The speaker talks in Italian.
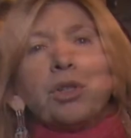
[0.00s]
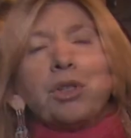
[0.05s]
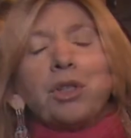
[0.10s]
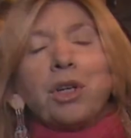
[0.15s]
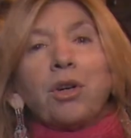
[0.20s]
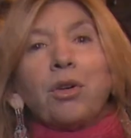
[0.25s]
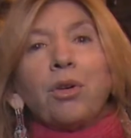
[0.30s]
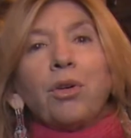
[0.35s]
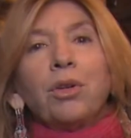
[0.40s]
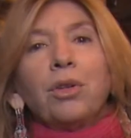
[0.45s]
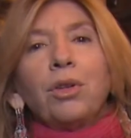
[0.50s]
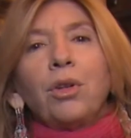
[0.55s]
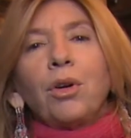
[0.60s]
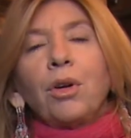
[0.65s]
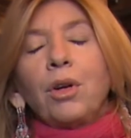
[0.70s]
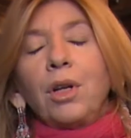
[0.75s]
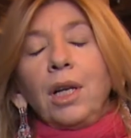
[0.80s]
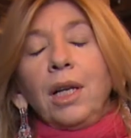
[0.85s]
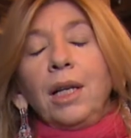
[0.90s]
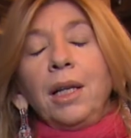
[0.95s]

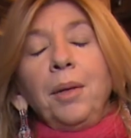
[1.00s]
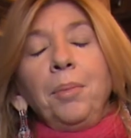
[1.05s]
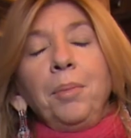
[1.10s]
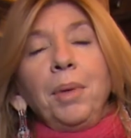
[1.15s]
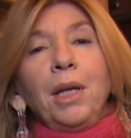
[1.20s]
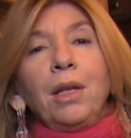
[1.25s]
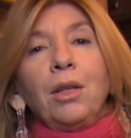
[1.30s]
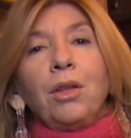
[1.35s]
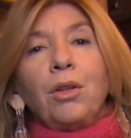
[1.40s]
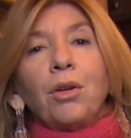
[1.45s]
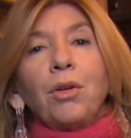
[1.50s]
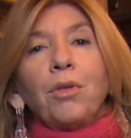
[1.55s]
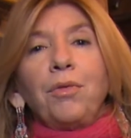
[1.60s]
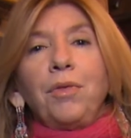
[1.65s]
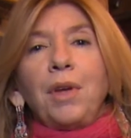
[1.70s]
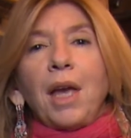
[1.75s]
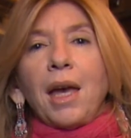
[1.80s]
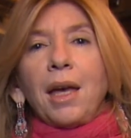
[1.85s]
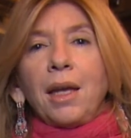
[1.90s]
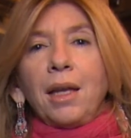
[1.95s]
II, il dipinto
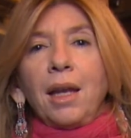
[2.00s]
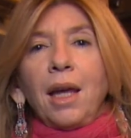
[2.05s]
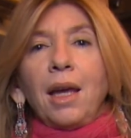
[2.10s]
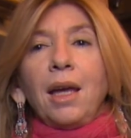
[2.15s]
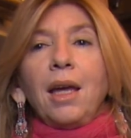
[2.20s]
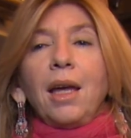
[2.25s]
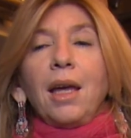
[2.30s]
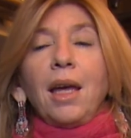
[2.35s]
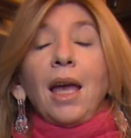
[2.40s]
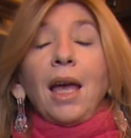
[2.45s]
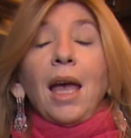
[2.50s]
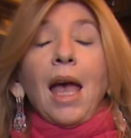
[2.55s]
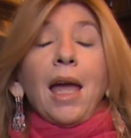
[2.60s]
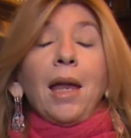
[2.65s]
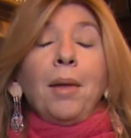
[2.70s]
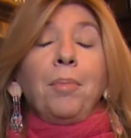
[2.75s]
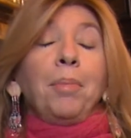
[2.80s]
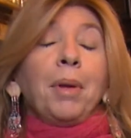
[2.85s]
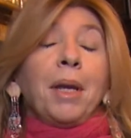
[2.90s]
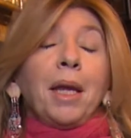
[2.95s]
viene è
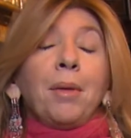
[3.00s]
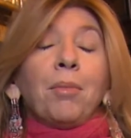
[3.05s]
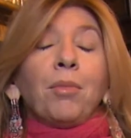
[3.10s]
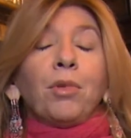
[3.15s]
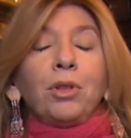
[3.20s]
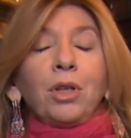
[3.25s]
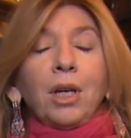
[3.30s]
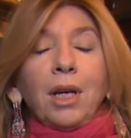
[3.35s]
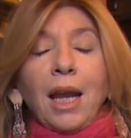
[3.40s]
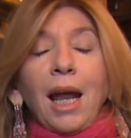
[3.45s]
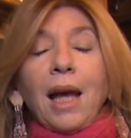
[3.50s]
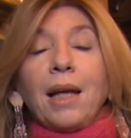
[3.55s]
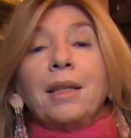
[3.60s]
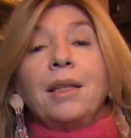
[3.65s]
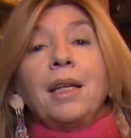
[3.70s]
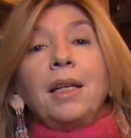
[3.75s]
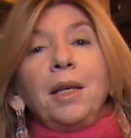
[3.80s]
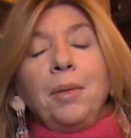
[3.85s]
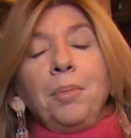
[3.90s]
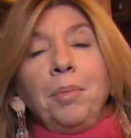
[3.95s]
il primo
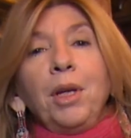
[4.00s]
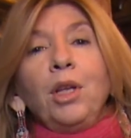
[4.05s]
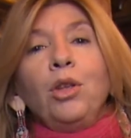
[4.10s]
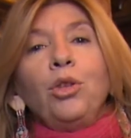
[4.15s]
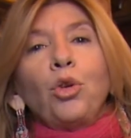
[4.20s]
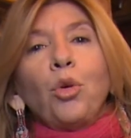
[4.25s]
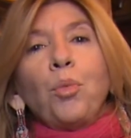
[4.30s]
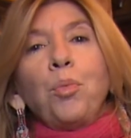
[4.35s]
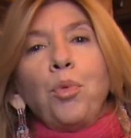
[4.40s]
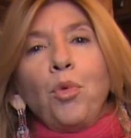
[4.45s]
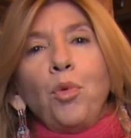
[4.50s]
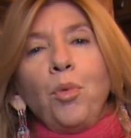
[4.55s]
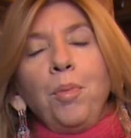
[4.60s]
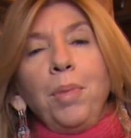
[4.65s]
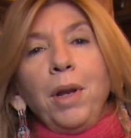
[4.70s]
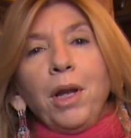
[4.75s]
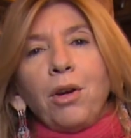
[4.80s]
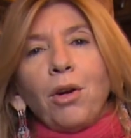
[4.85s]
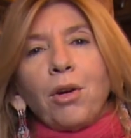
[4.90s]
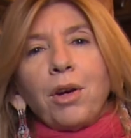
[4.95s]
grande dipinto
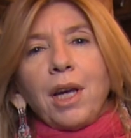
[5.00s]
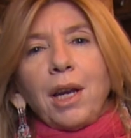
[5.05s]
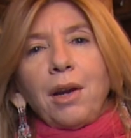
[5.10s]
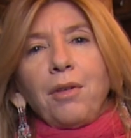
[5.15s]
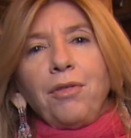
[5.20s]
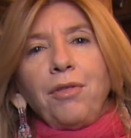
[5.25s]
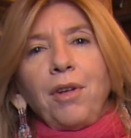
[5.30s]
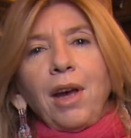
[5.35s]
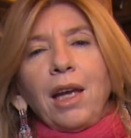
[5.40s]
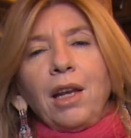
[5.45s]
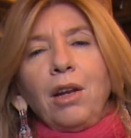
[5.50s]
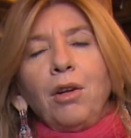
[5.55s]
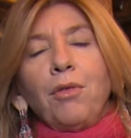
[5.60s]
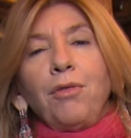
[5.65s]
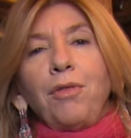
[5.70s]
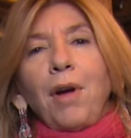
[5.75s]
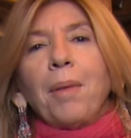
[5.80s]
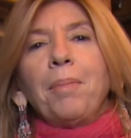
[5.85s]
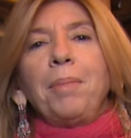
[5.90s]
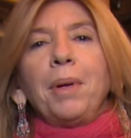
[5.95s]
pubblico che Raffaello
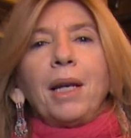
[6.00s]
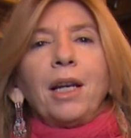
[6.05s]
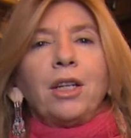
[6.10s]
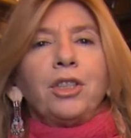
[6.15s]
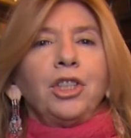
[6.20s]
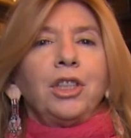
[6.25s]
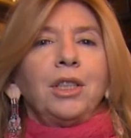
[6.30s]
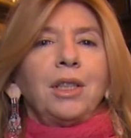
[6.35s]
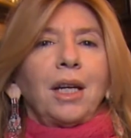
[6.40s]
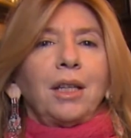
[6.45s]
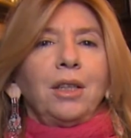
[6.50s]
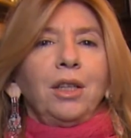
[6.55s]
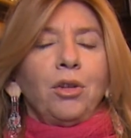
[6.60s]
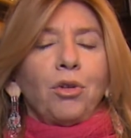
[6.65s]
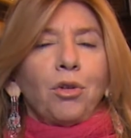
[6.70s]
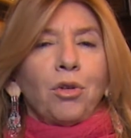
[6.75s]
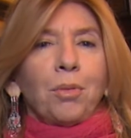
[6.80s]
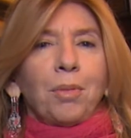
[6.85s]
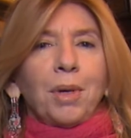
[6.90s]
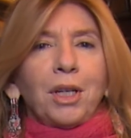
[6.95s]
fa per la città di
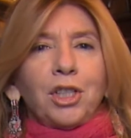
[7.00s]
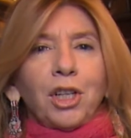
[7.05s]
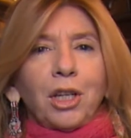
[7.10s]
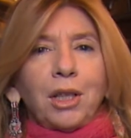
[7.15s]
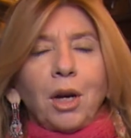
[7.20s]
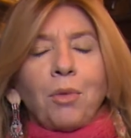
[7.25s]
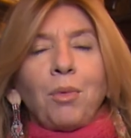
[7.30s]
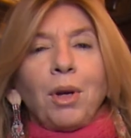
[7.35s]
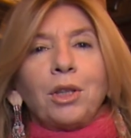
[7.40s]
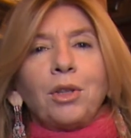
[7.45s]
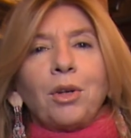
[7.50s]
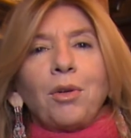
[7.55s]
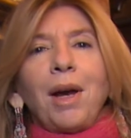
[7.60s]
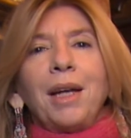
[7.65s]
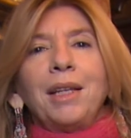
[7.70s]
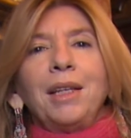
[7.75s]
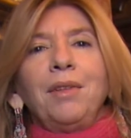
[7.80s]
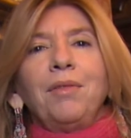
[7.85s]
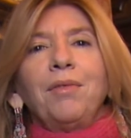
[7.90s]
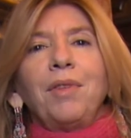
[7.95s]
Roma. Già da quattro
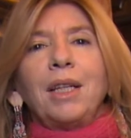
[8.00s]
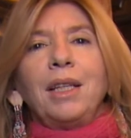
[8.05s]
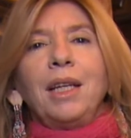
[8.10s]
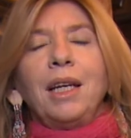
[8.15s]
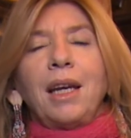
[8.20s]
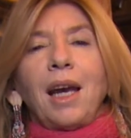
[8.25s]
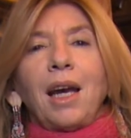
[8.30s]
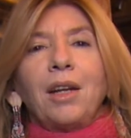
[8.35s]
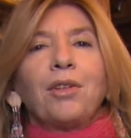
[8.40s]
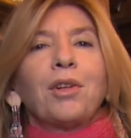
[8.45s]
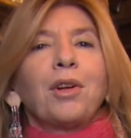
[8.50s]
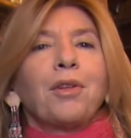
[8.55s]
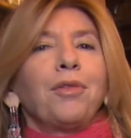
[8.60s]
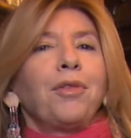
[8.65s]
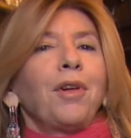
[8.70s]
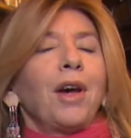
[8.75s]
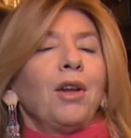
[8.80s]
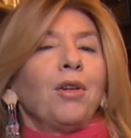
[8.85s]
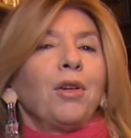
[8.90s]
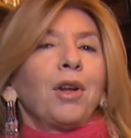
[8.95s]
anni in Vaticano
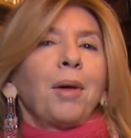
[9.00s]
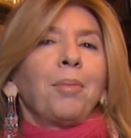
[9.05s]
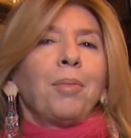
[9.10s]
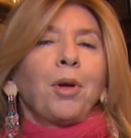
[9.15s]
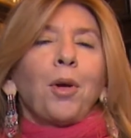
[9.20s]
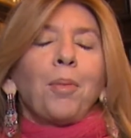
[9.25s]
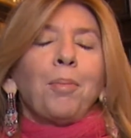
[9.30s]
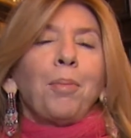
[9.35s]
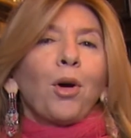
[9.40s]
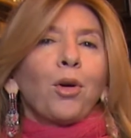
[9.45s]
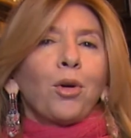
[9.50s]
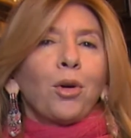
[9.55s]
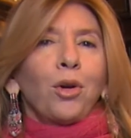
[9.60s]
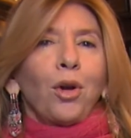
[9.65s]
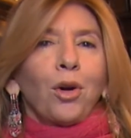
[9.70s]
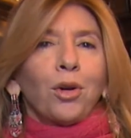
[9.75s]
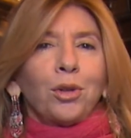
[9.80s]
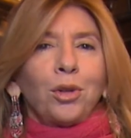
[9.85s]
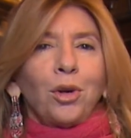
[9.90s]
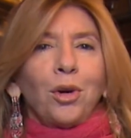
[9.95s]
Raffaello era però poco
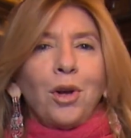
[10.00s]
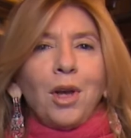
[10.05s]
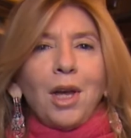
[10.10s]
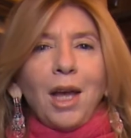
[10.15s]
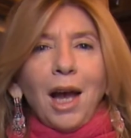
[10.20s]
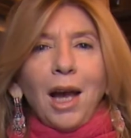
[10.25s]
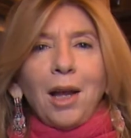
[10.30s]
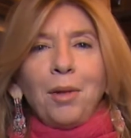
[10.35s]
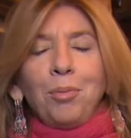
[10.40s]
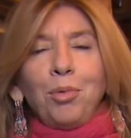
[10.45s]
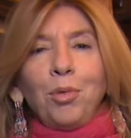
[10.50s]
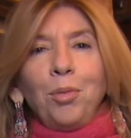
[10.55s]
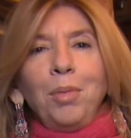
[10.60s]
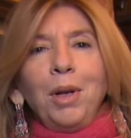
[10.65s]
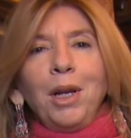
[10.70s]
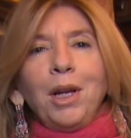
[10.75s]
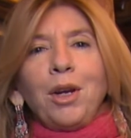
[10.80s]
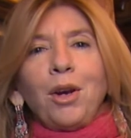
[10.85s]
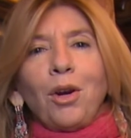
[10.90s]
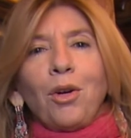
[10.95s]
noto al
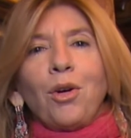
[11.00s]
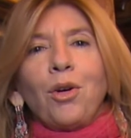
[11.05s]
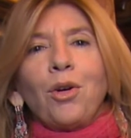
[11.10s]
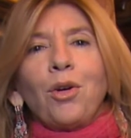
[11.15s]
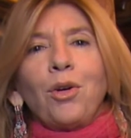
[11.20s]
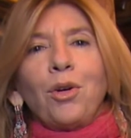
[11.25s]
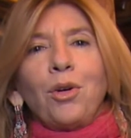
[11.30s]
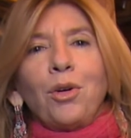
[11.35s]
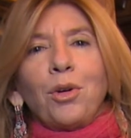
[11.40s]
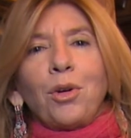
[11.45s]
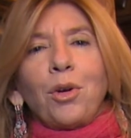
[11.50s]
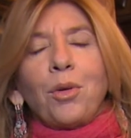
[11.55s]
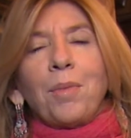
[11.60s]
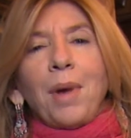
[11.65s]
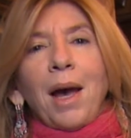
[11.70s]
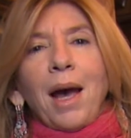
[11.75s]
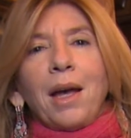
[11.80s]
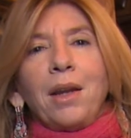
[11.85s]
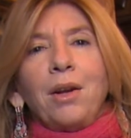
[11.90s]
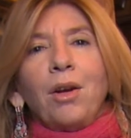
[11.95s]
pubblico
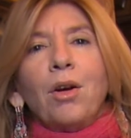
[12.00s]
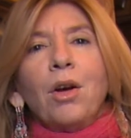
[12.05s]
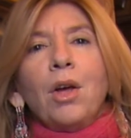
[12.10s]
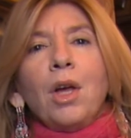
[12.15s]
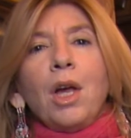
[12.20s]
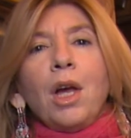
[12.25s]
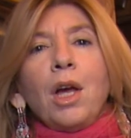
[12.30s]
romano.